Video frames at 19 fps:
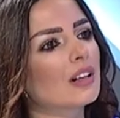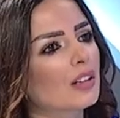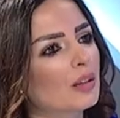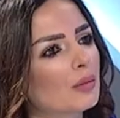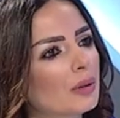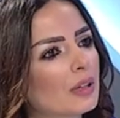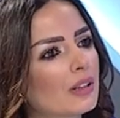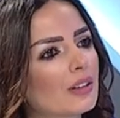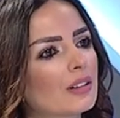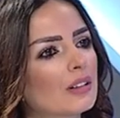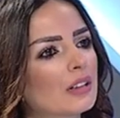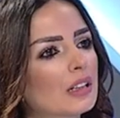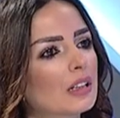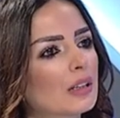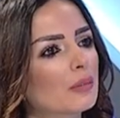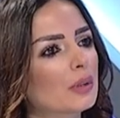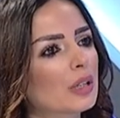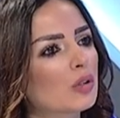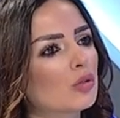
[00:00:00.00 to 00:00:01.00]
اخبار
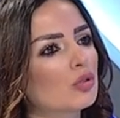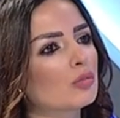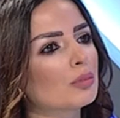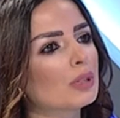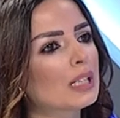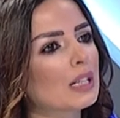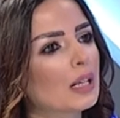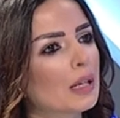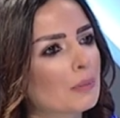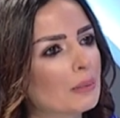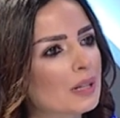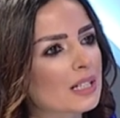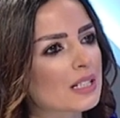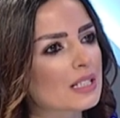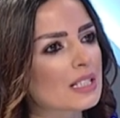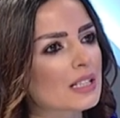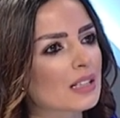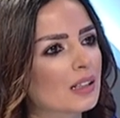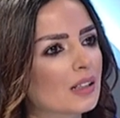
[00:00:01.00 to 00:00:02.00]
بناخذ منها
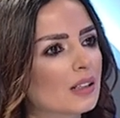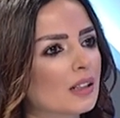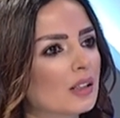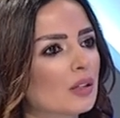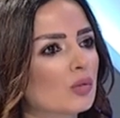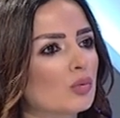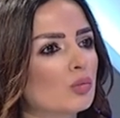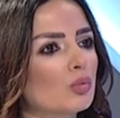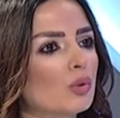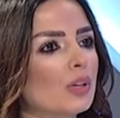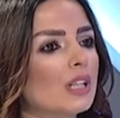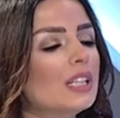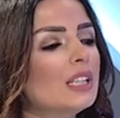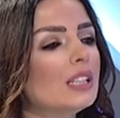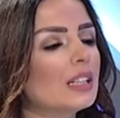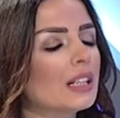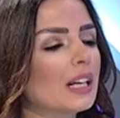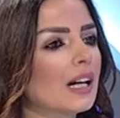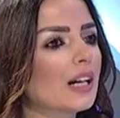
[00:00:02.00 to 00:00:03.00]
مغزى
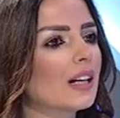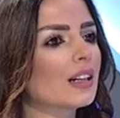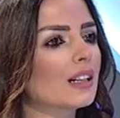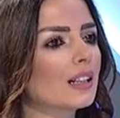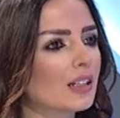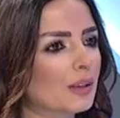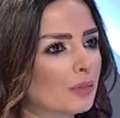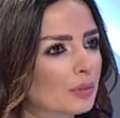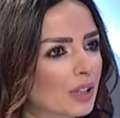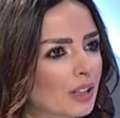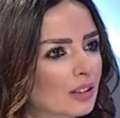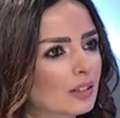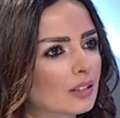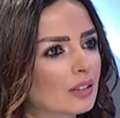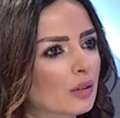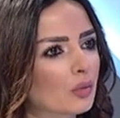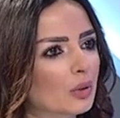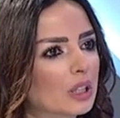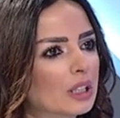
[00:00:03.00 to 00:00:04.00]
وهي لحالها بتعطي
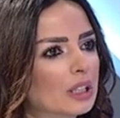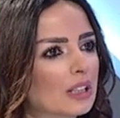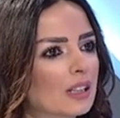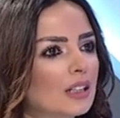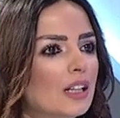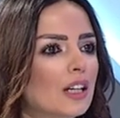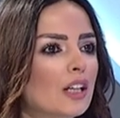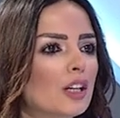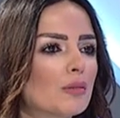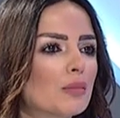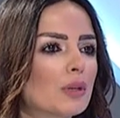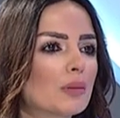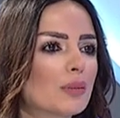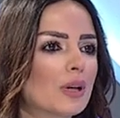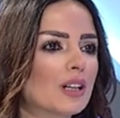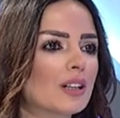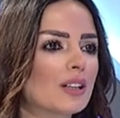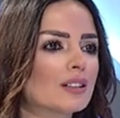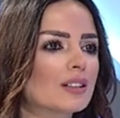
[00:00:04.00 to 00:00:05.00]
توعيه من
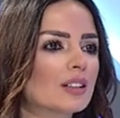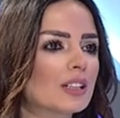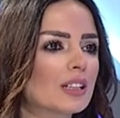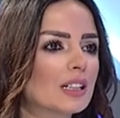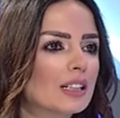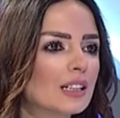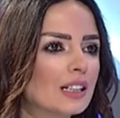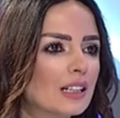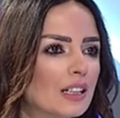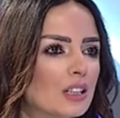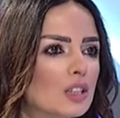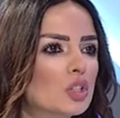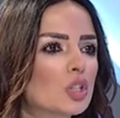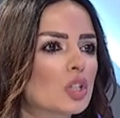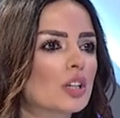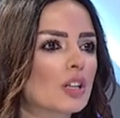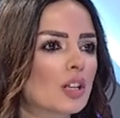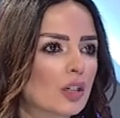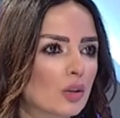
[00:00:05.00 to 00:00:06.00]
مخاطر
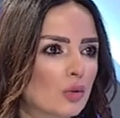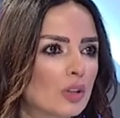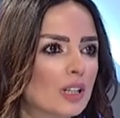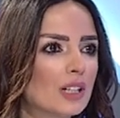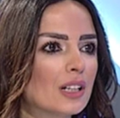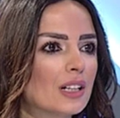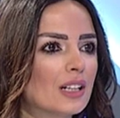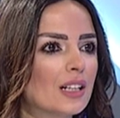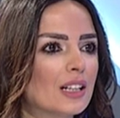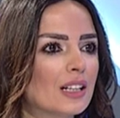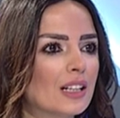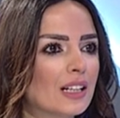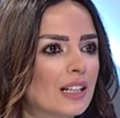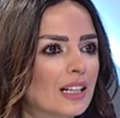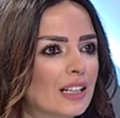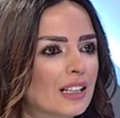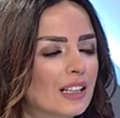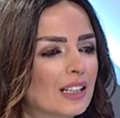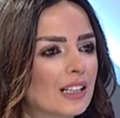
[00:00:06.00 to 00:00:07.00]
الانجرار
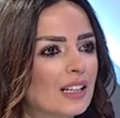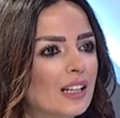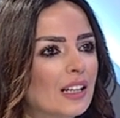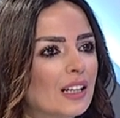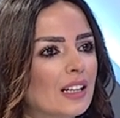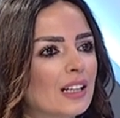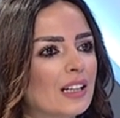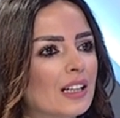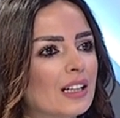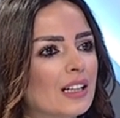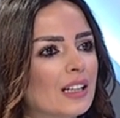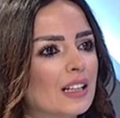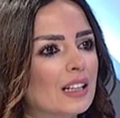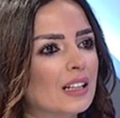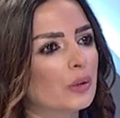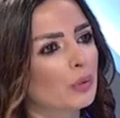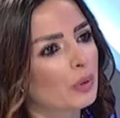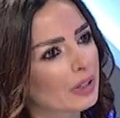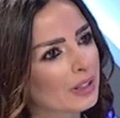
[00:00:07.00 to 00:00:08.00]
والهيك
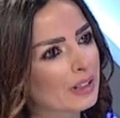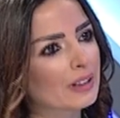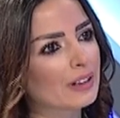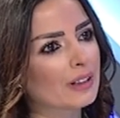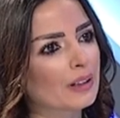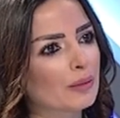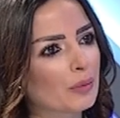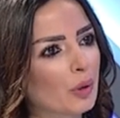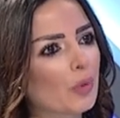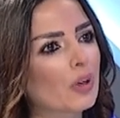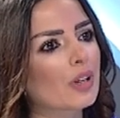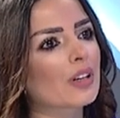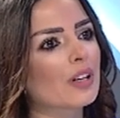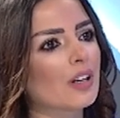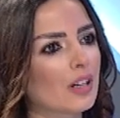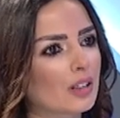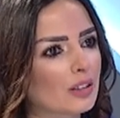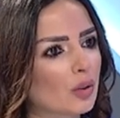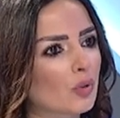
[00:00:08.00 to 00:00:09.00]
آه، وراء
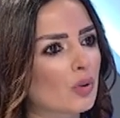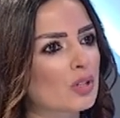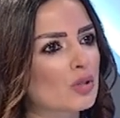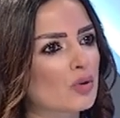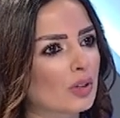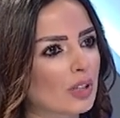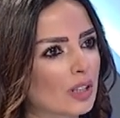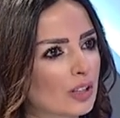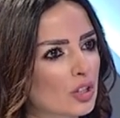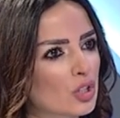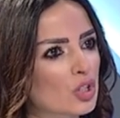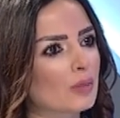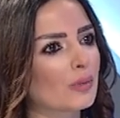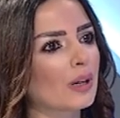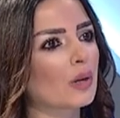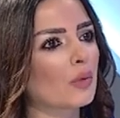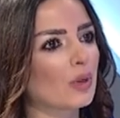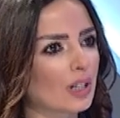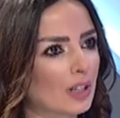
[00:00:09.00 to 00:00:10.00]
مواقع التواصل
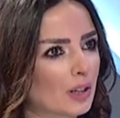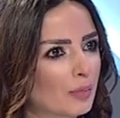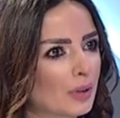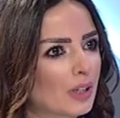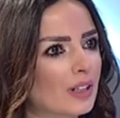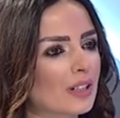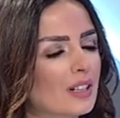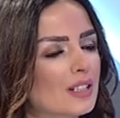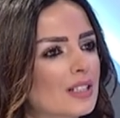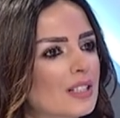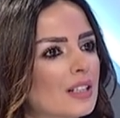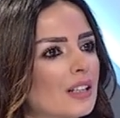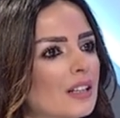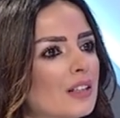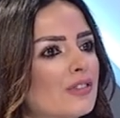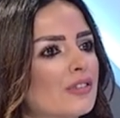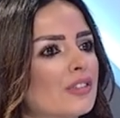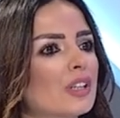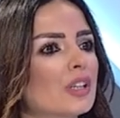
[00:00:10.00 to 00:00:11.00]
الاجتماعي والاخبار
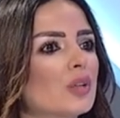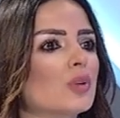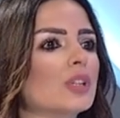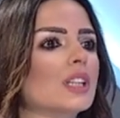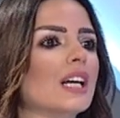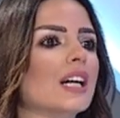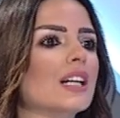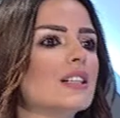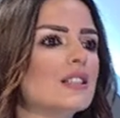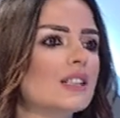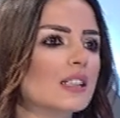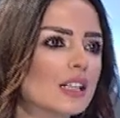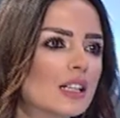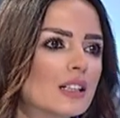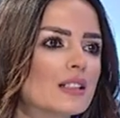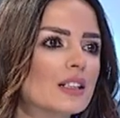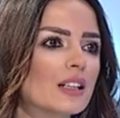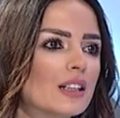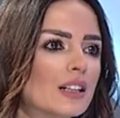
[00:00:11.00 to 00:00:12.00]
الزائفه
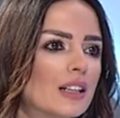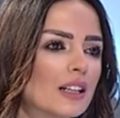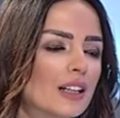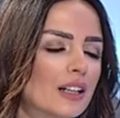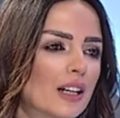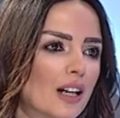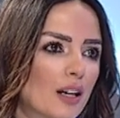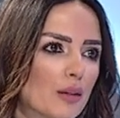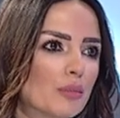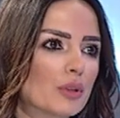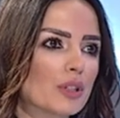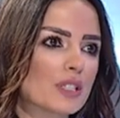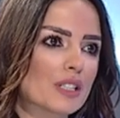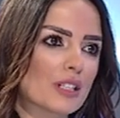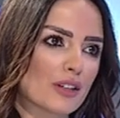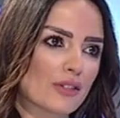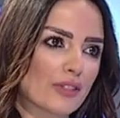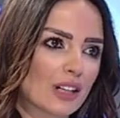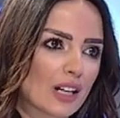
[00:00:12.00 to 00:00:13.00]
والتحديات يلي عم
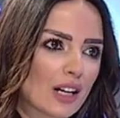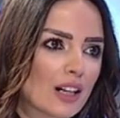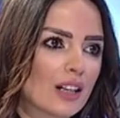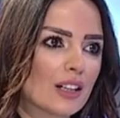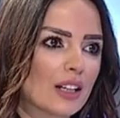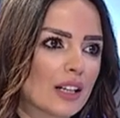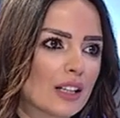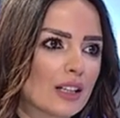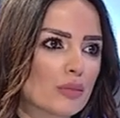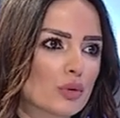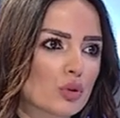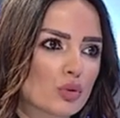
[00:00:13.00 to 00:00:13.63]
بتصير فلحالها هي مزبوط.